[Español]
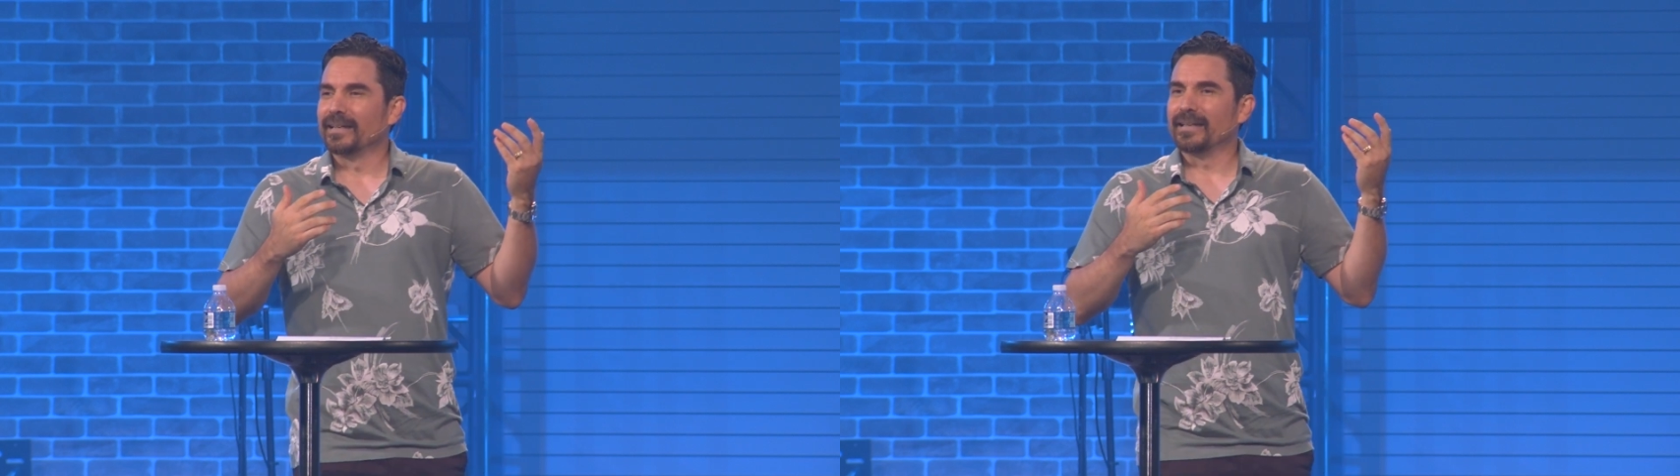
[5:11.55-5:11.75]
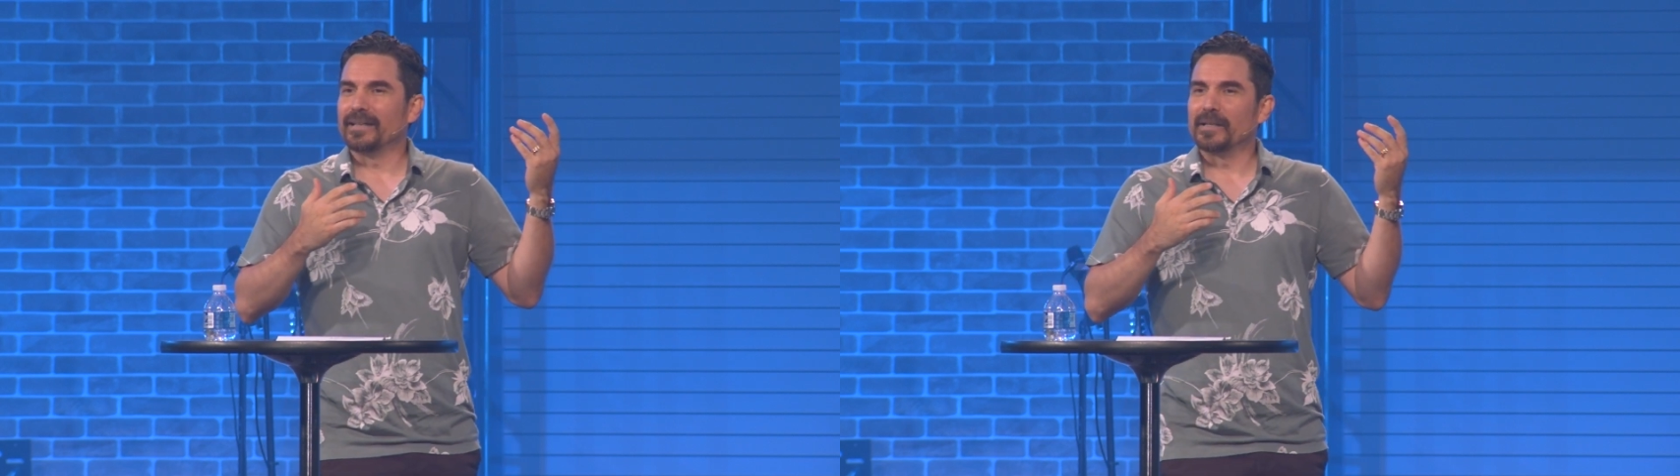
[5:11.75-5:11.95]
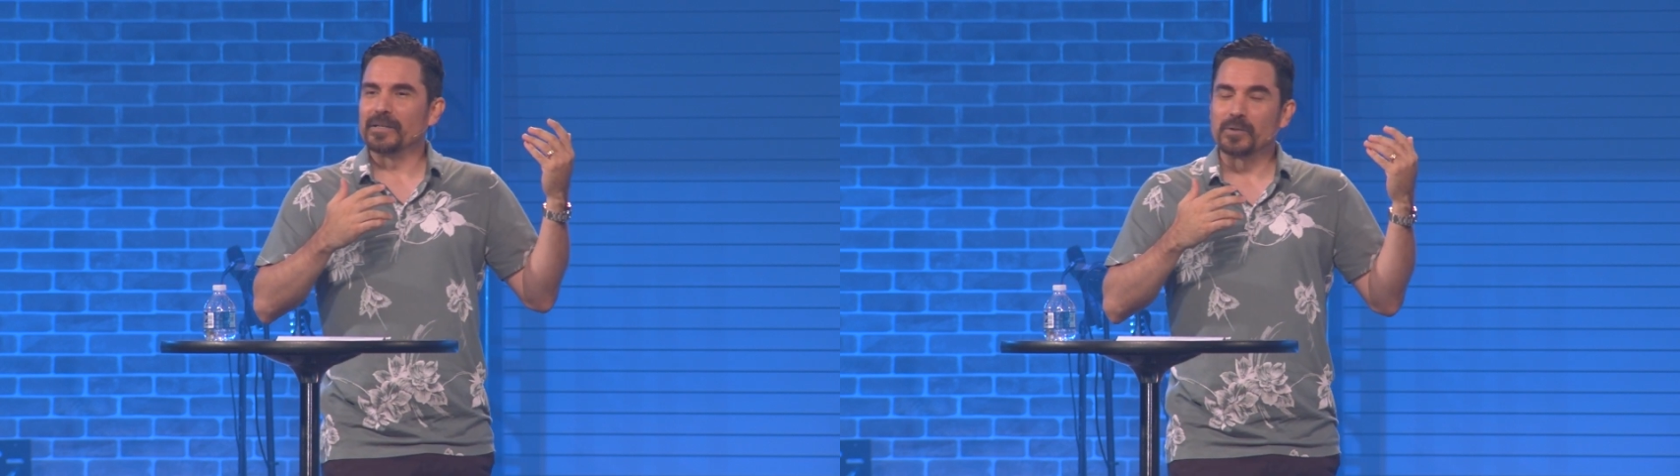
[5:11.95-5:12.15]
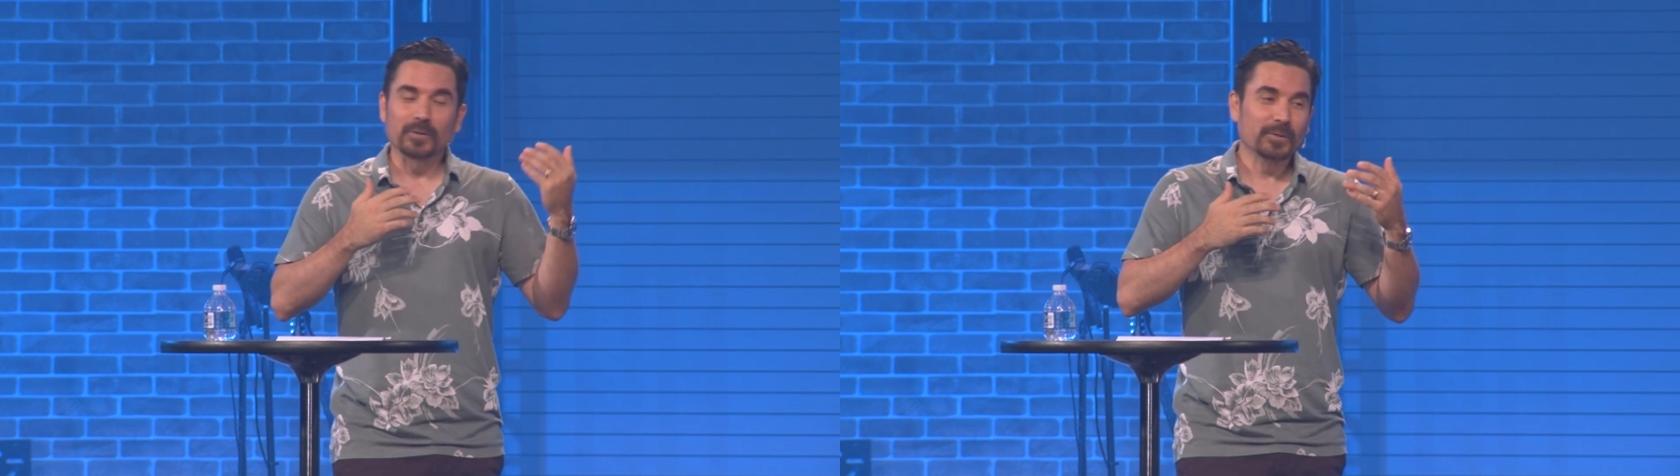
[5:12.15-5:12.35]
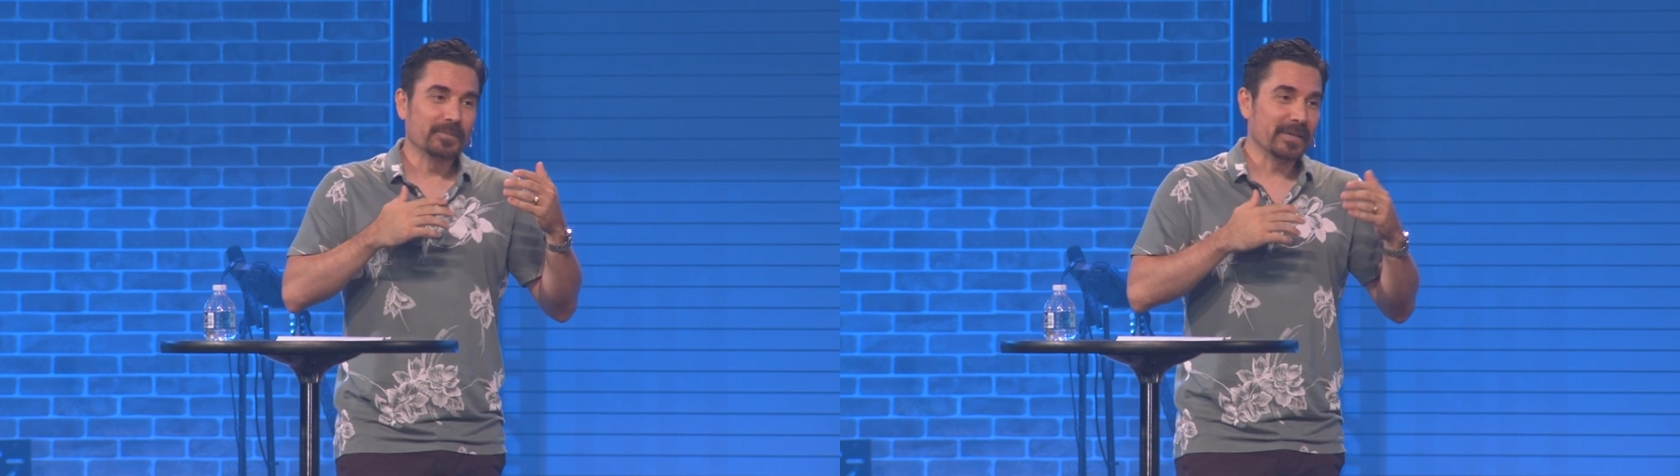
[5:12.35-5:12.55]
eh,
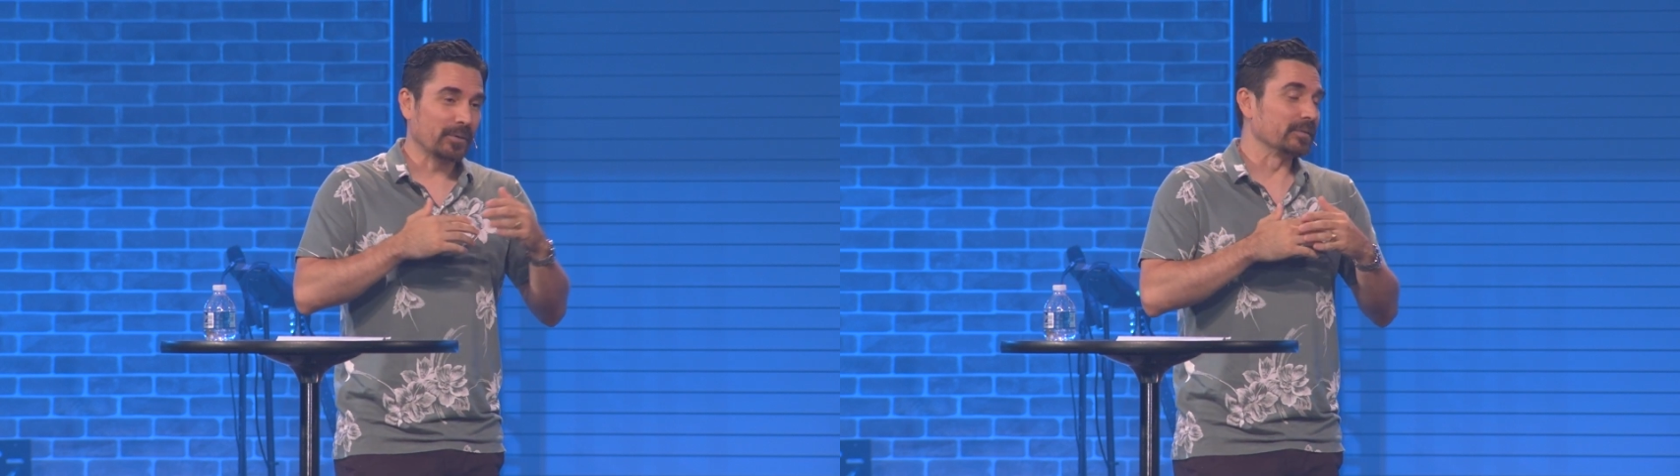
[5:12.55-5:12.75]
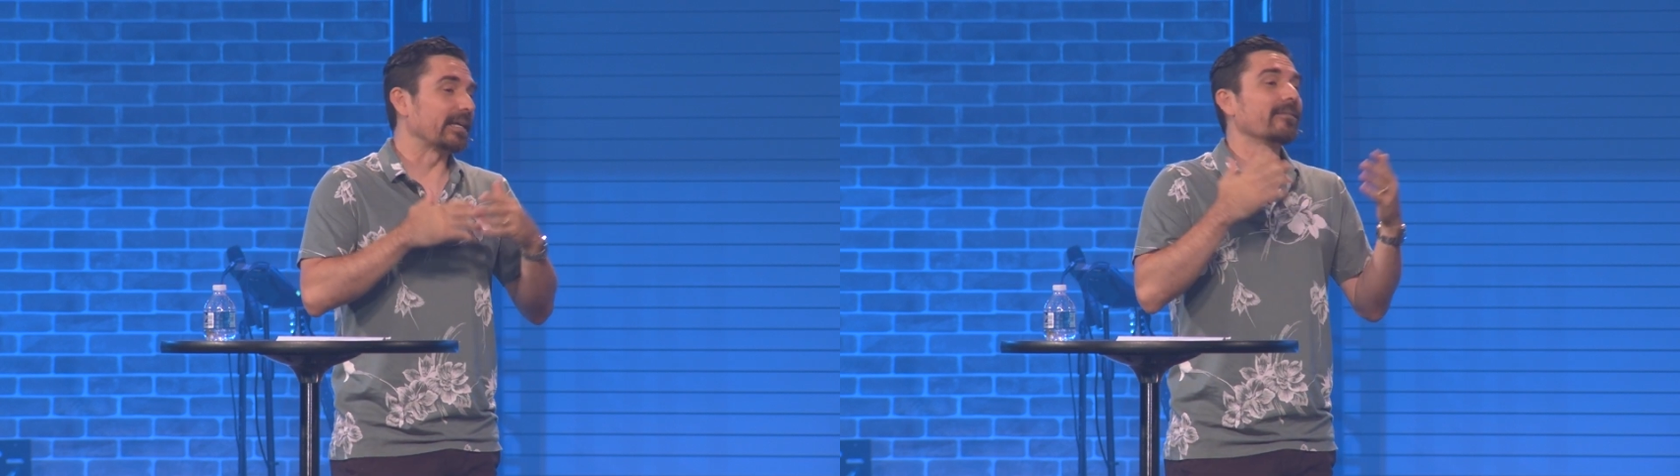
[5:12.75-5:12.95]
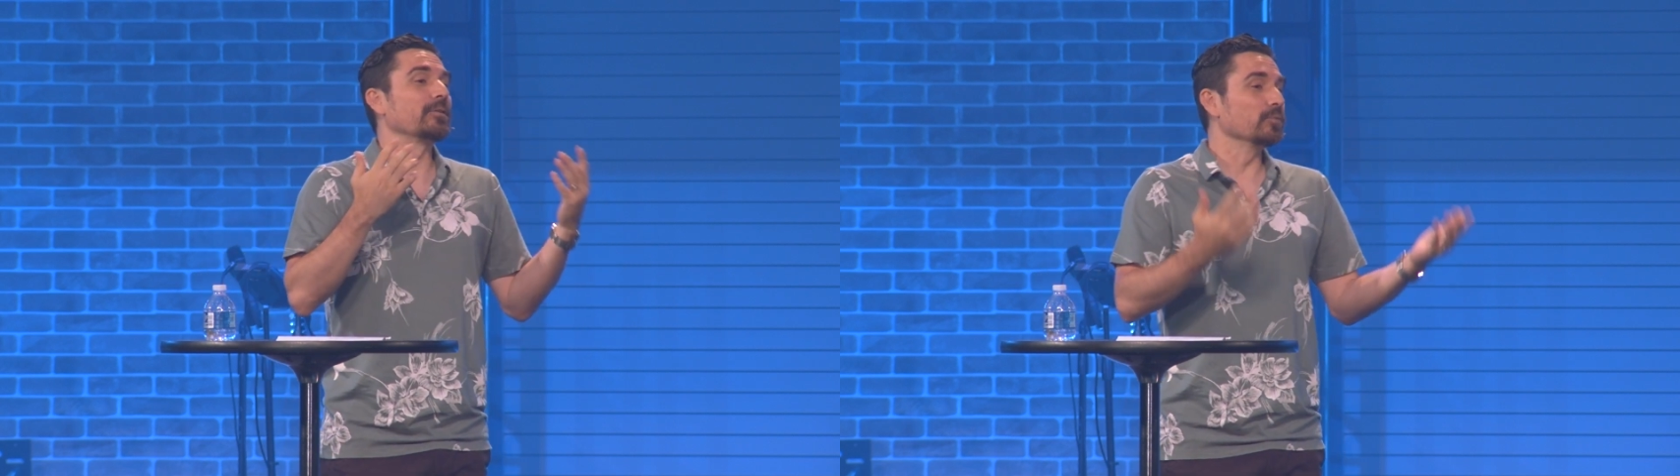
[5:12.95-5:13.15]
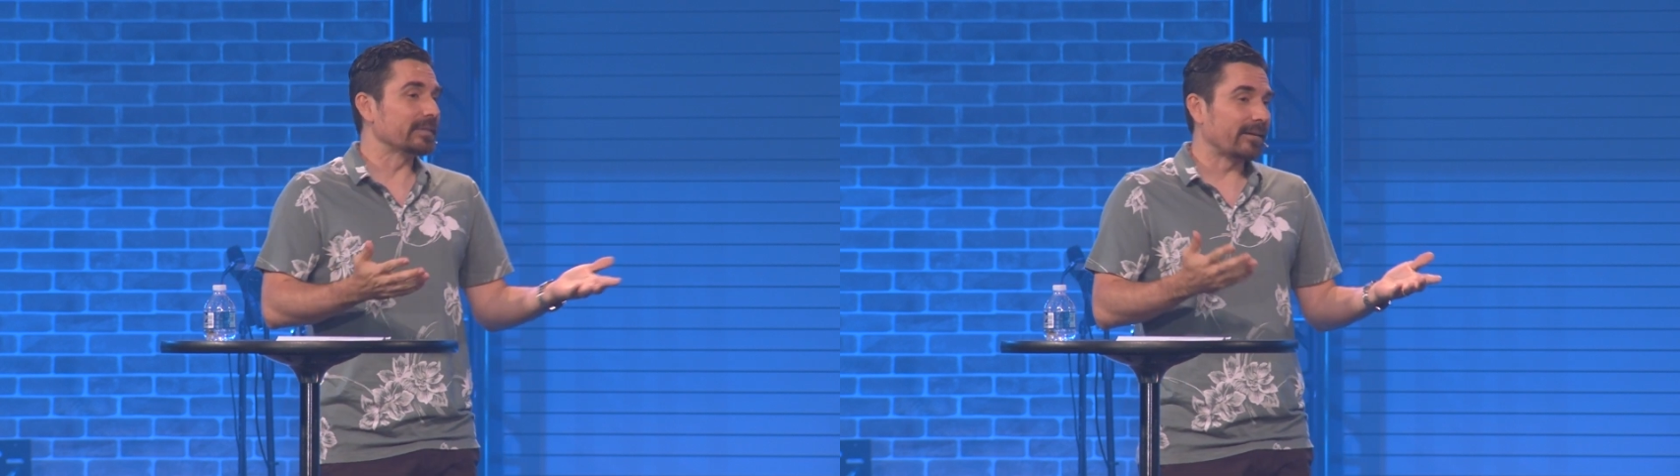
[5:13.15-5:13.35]
yo me encontraba en un